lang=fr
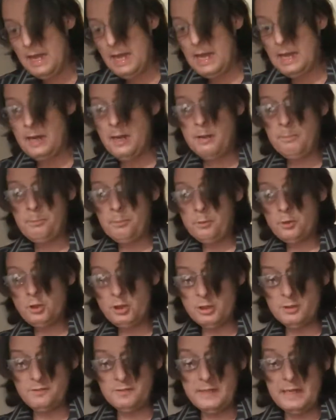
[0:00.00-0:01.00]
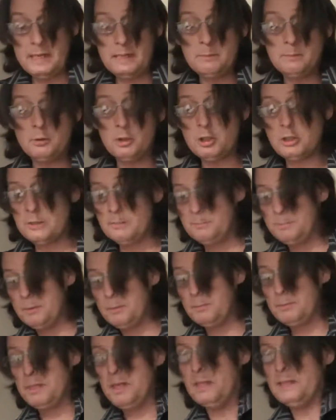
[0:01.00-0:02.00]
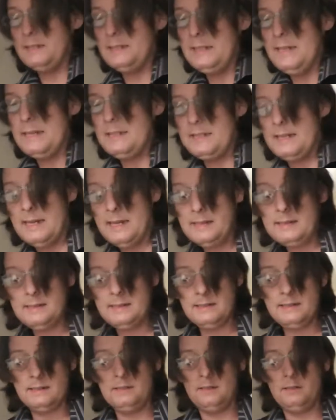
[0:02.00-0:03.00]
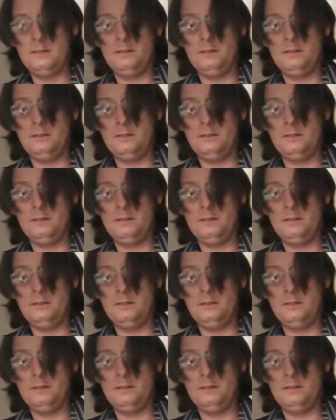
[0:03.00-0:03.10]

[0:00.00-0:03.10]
Alors pour ce faire, moi j'aime pas me casser la tête.